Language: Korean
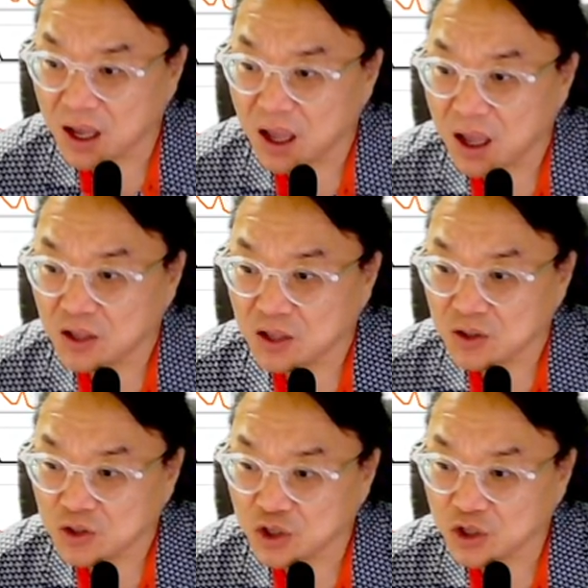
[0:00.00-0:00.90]
자,
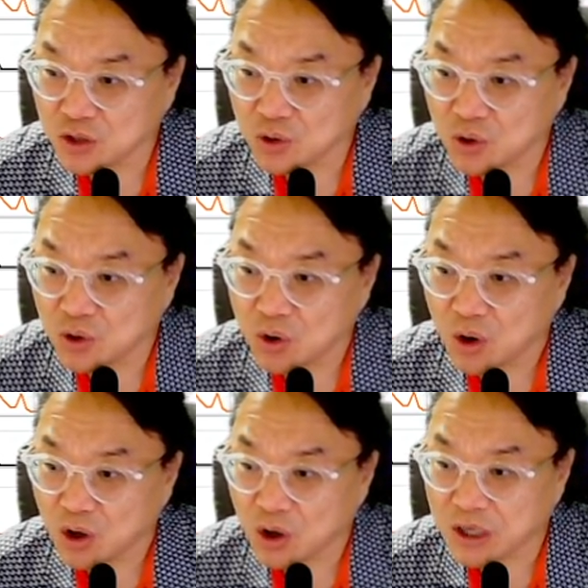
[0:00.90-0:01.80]

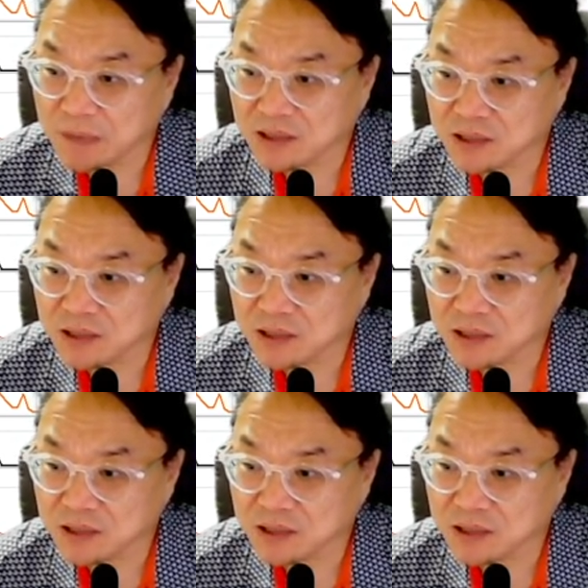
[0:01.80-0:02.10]
전일도 어,